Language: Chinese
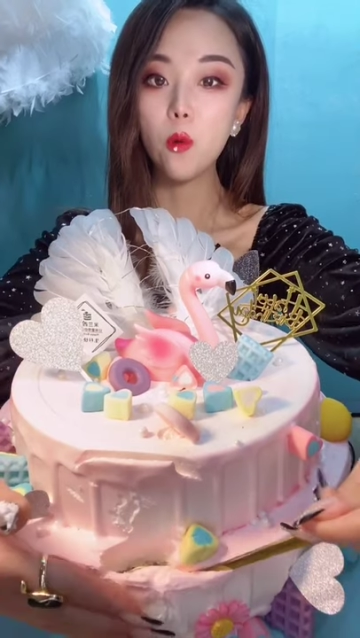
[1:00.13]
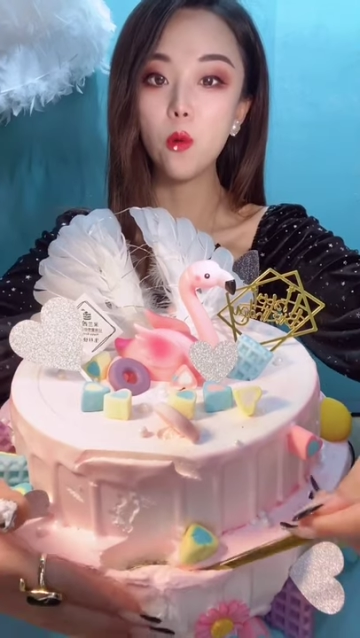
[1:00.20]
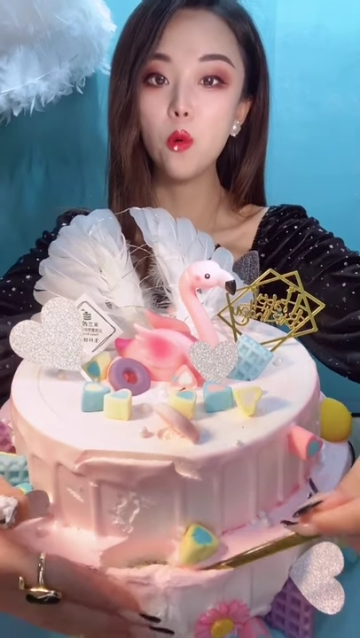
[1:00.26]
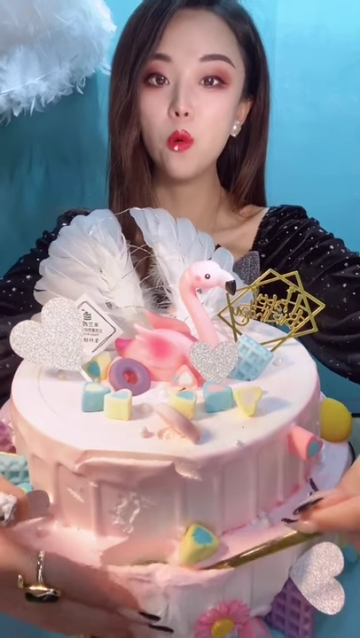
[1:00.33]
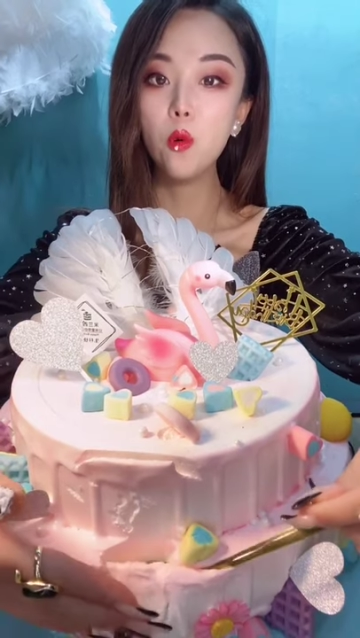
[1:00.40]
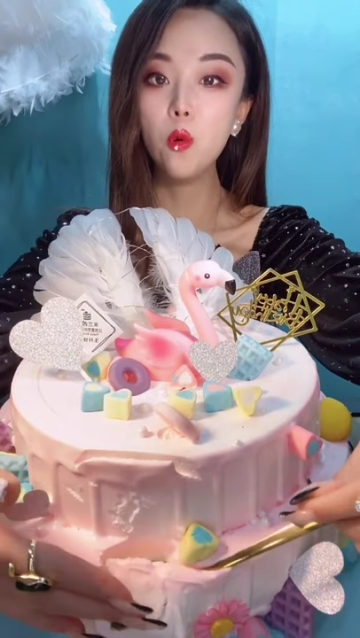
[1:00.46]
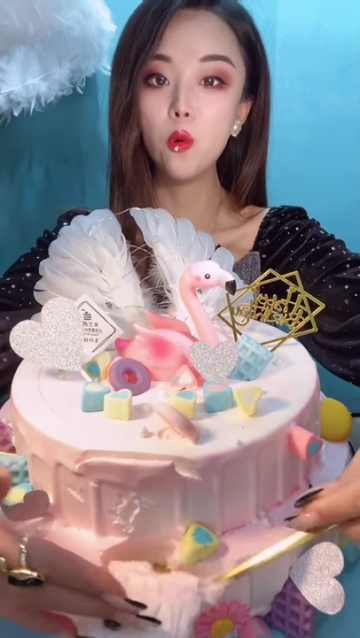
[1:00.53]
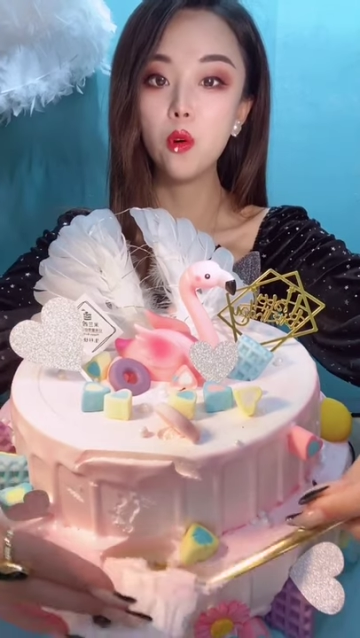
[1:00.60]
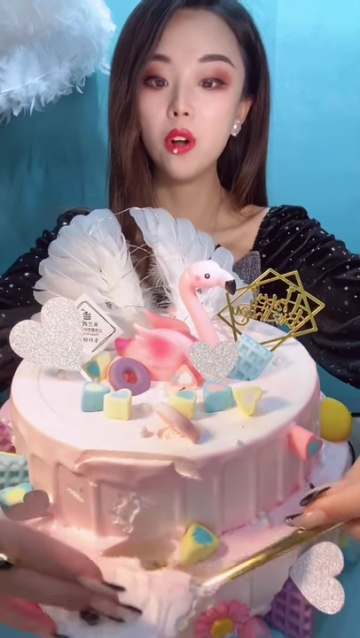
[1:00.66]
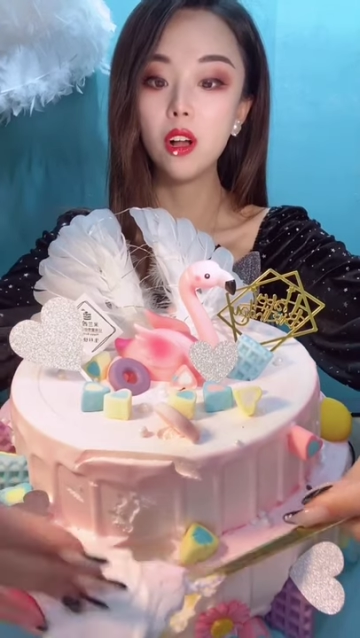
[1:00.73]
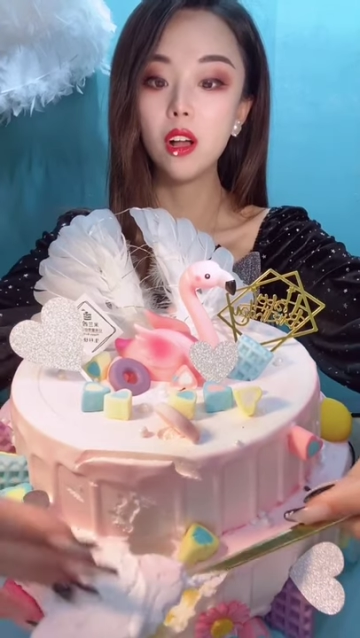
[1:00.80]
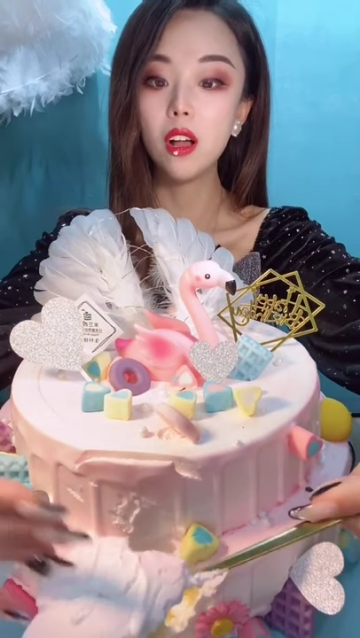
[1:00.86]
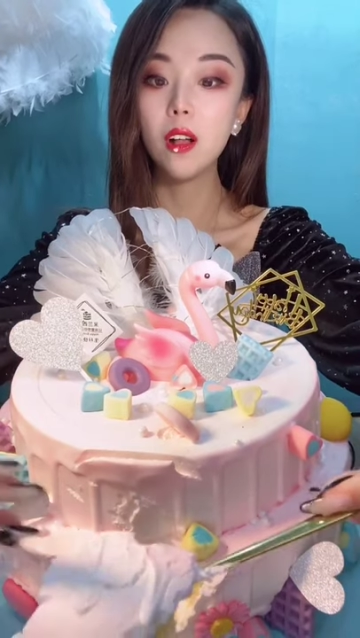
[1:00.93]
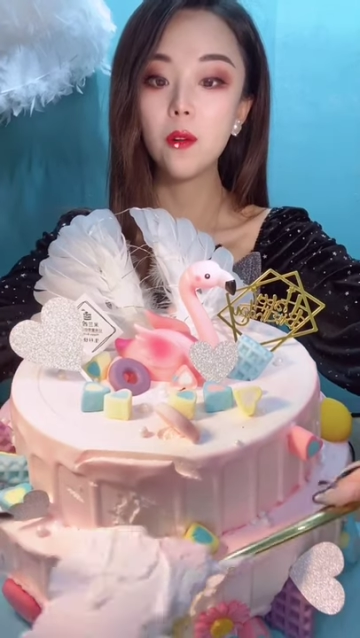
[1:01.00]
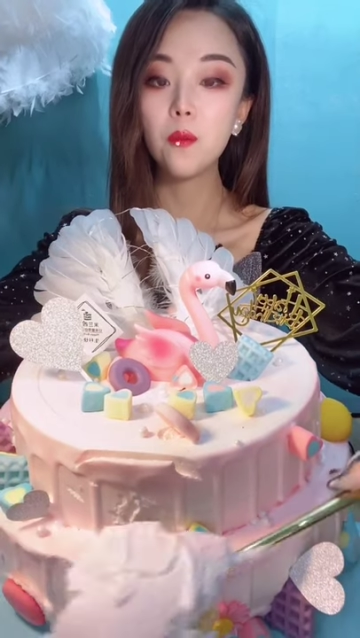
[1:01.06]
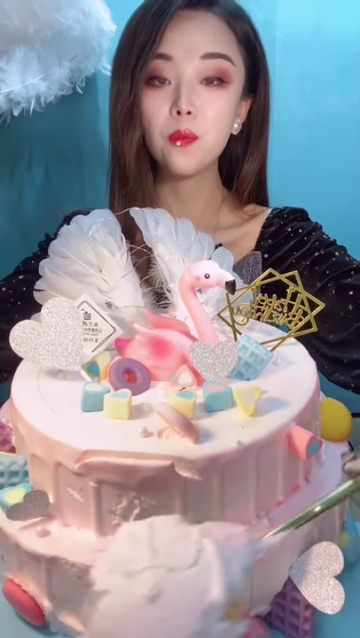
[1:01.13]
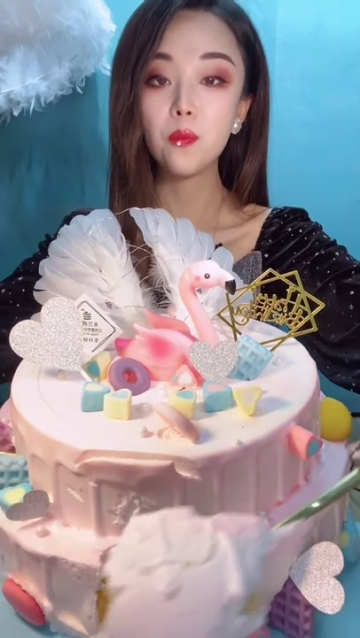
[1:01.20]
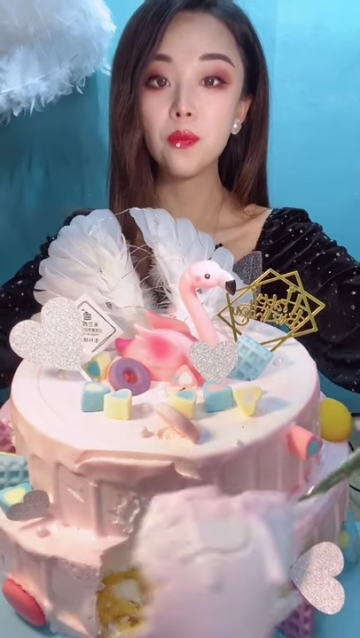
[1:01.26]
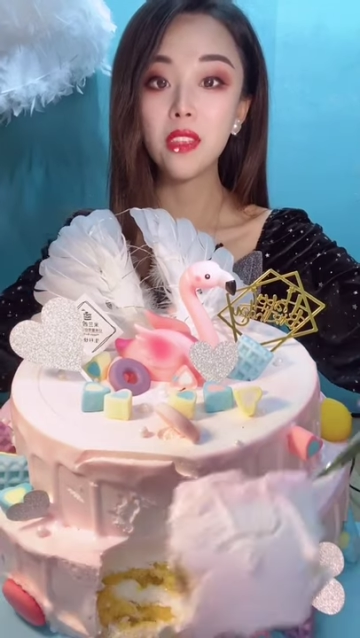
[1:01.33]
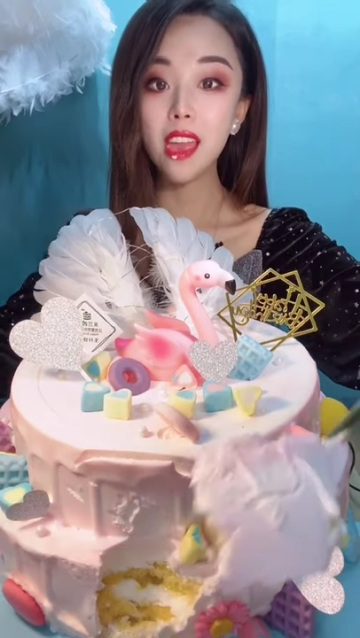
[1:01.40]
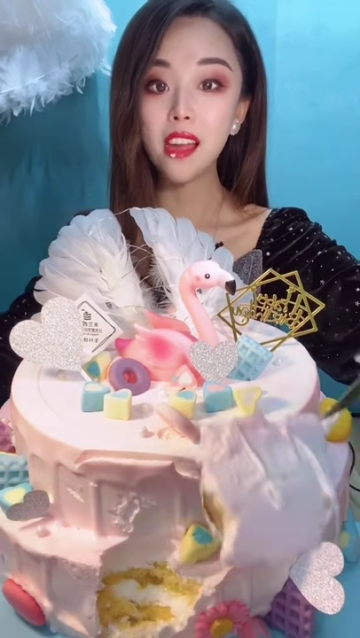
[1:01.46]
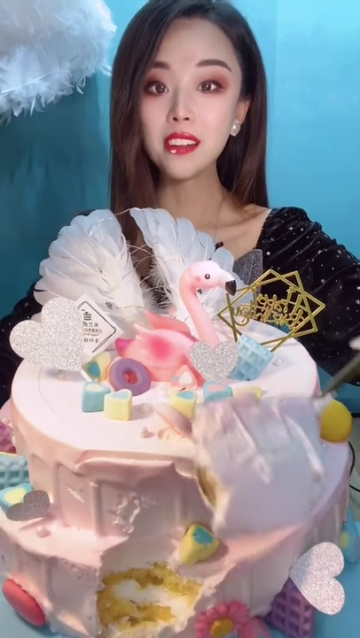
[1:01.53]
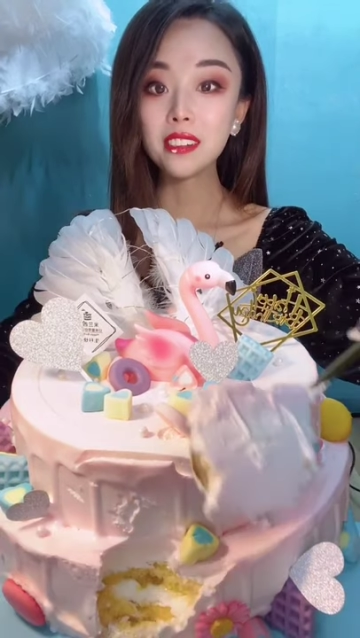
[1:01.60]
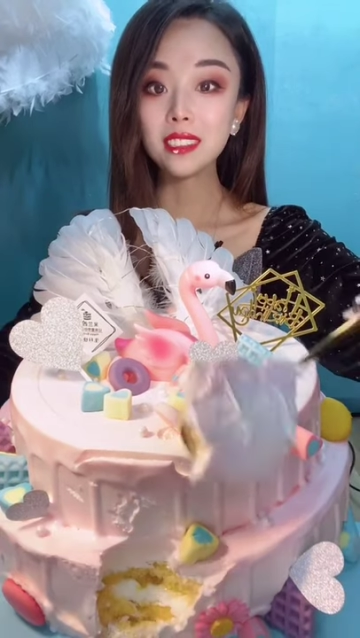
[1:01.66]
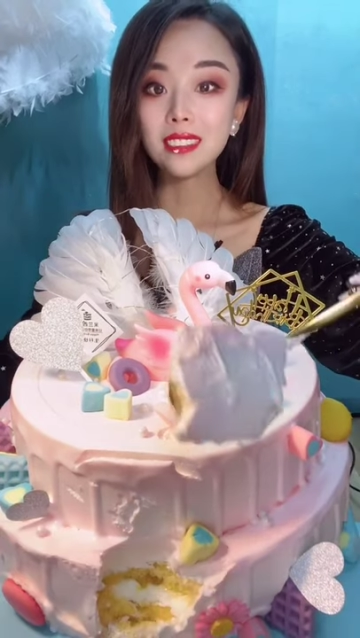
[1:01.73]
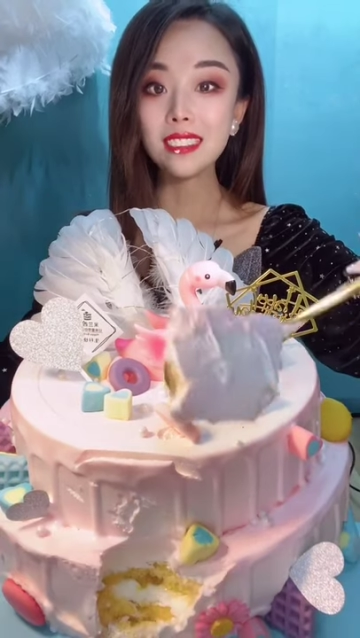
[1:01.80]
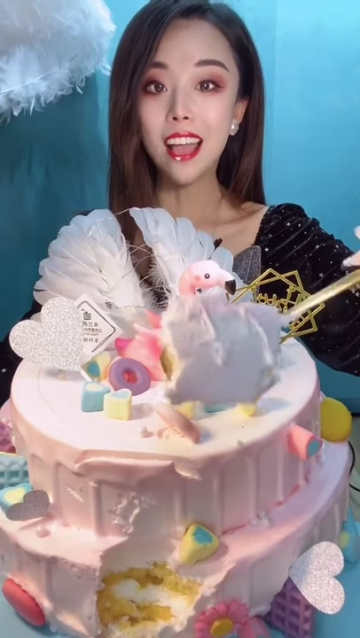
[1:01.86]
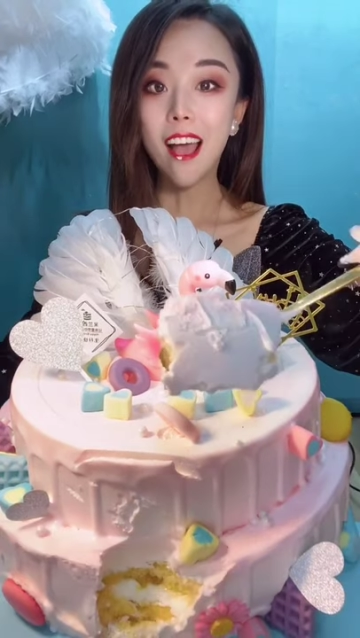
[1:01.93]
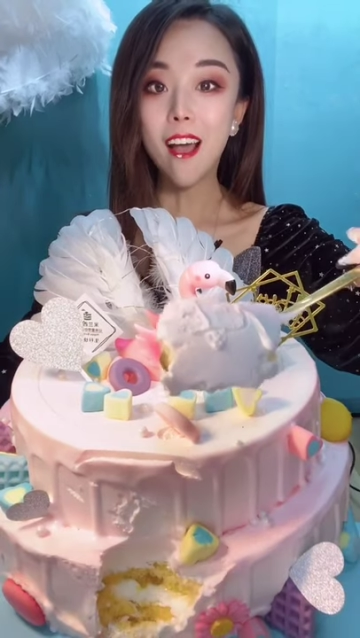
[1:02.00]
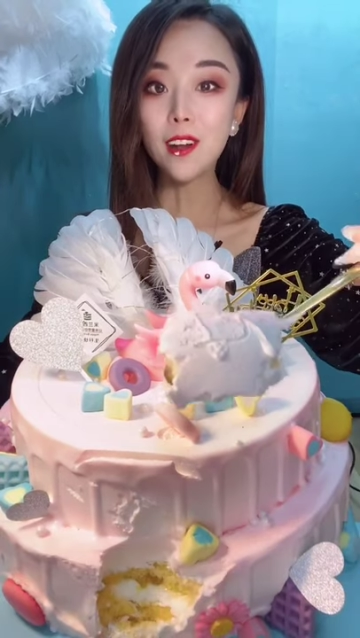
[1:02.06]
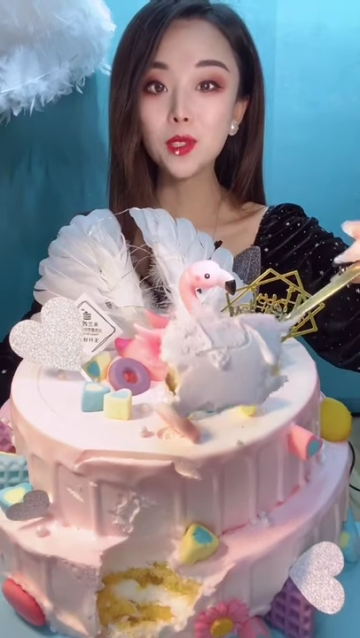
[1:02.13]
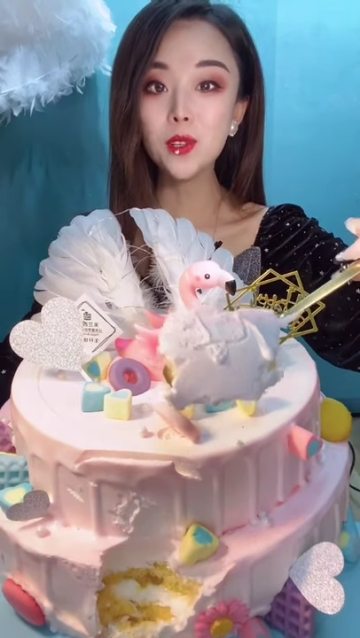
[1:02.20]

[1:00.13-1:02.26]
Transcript: 呜，好